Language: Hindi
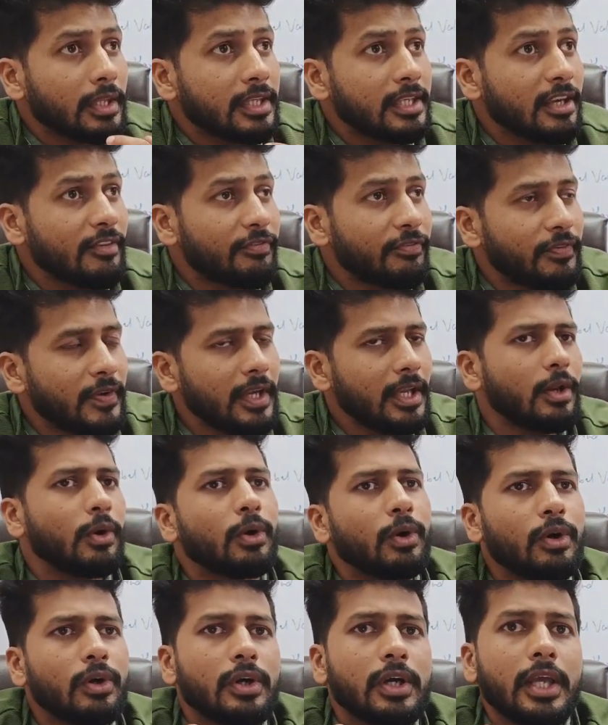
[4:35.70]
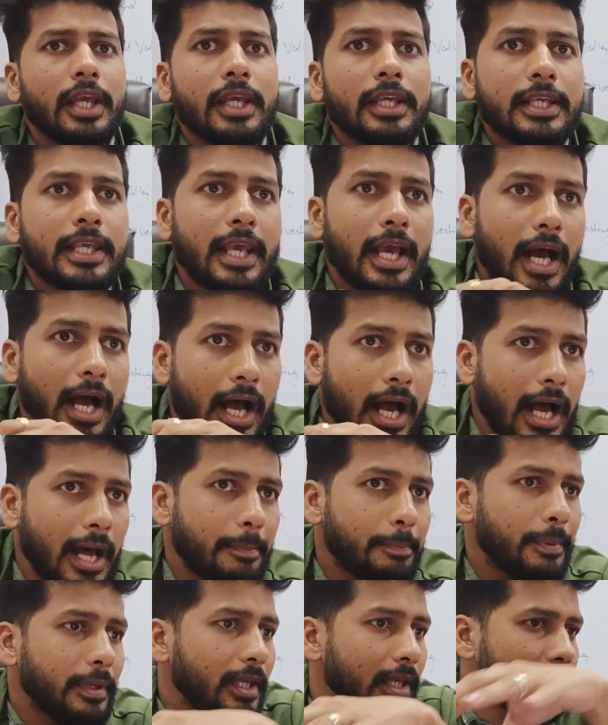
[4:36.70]
ये फील हो कि
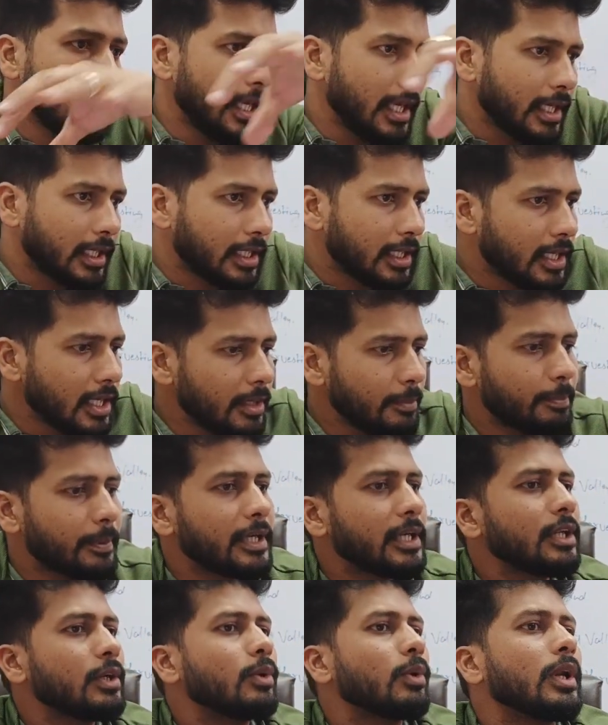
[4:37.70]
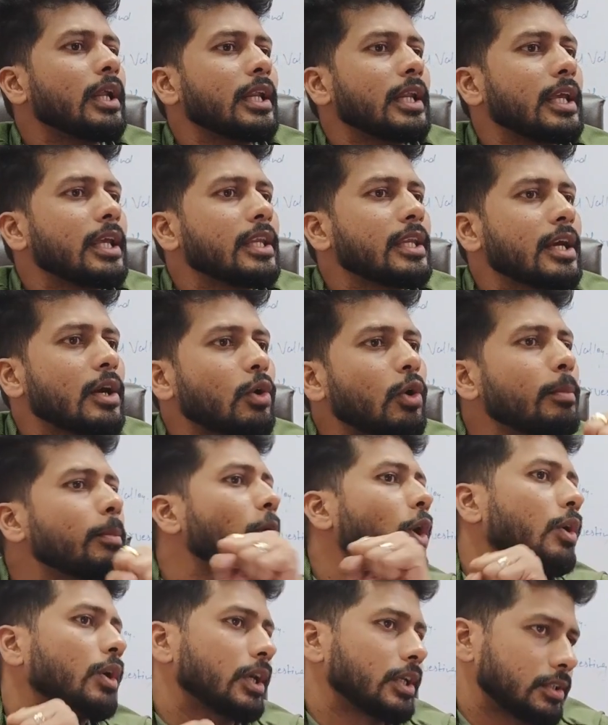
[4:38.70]
आप एक ही पर्टिकुलर एरिया को
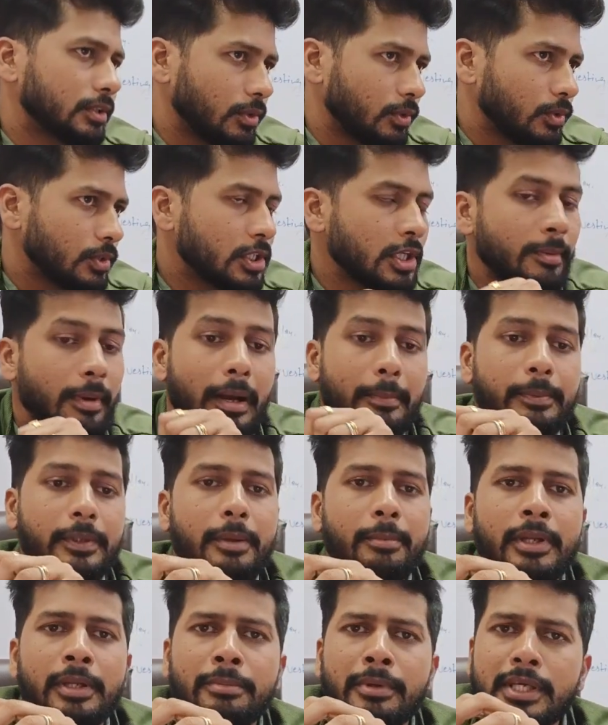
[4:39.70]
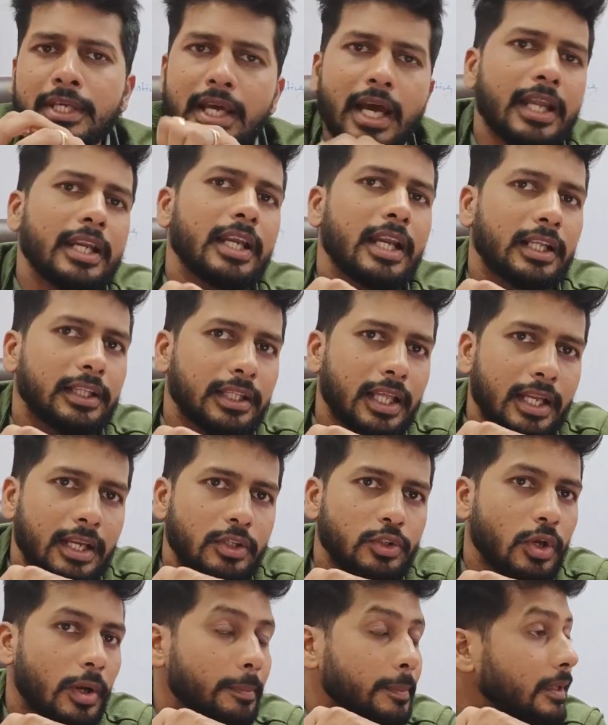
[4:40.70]
बिलोंग करते हो जब आपके मन में ये आने लगता है ना
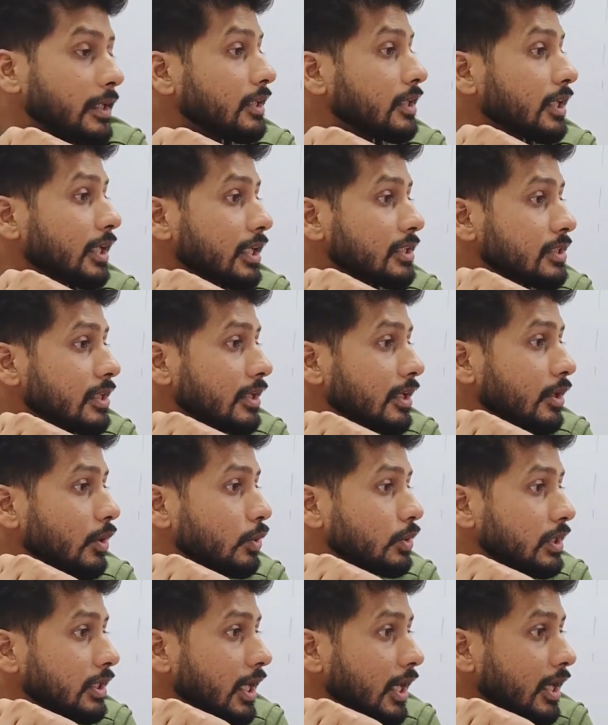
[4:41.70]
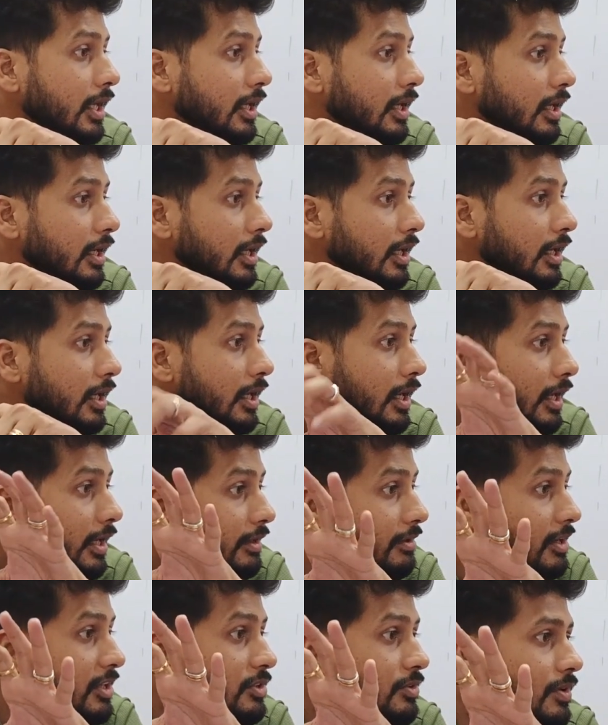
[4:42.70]
तो आपके अंदर क्या जनरेट होती है
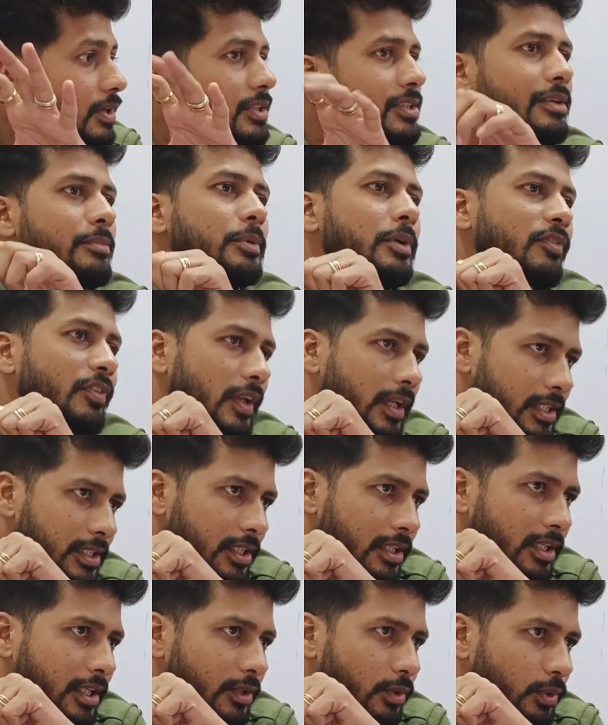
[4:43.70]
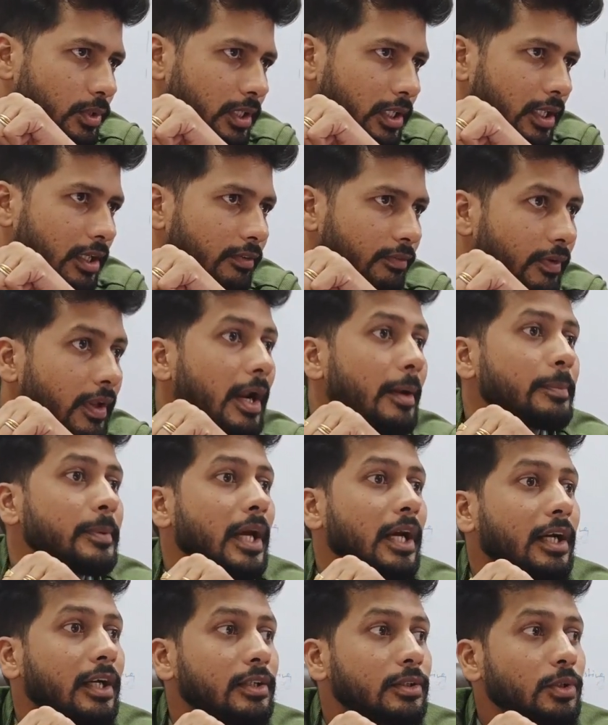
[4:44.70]
नेशनलिज्म की फीलिंग जनरेट होती है फिर आप
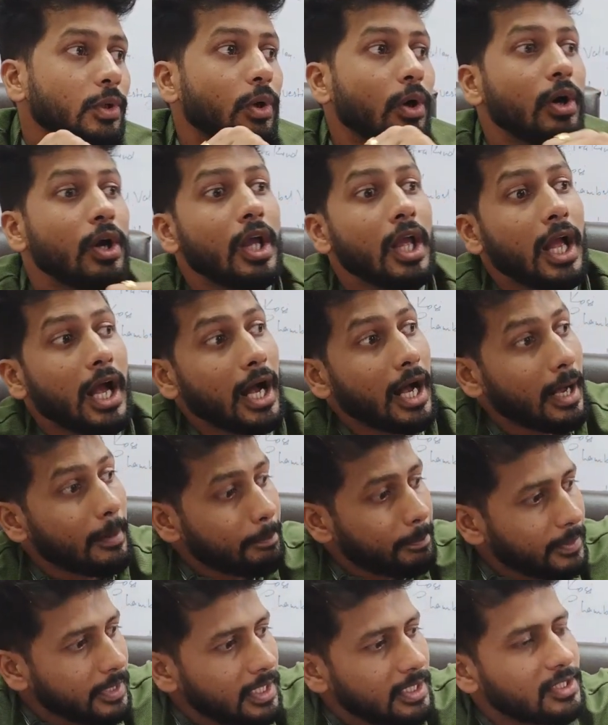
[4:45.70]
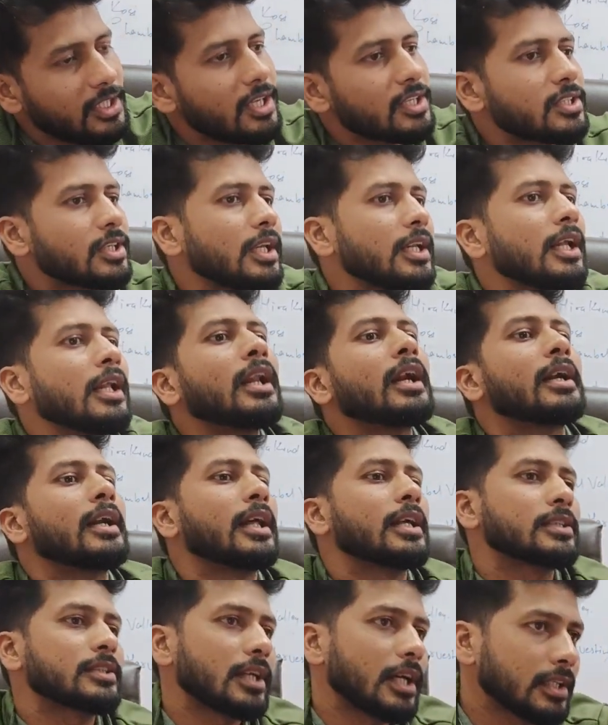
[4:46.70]
क्या करते हो अपने देश के लिए
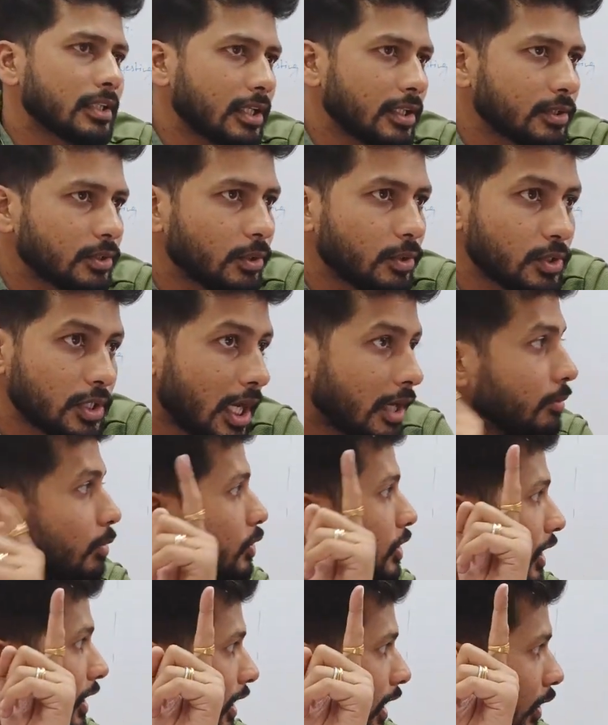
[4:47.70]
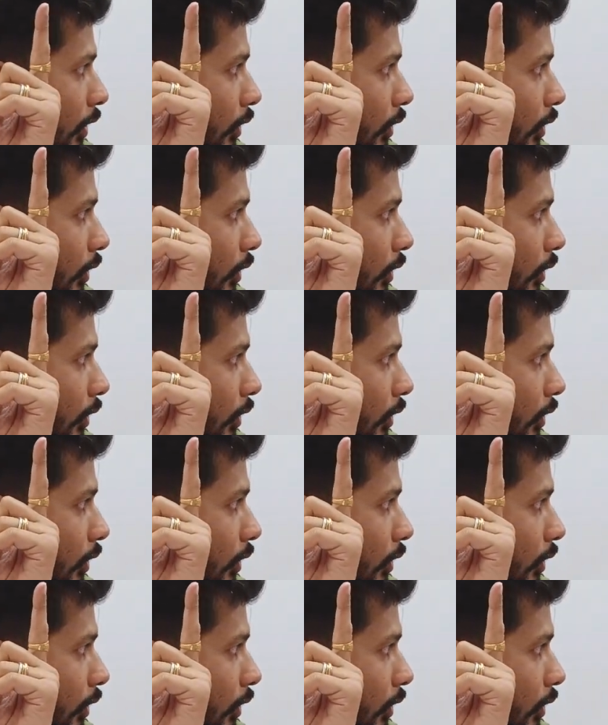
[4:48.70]
लड़ना स्टार्ट करते हो चाहे वो झंडा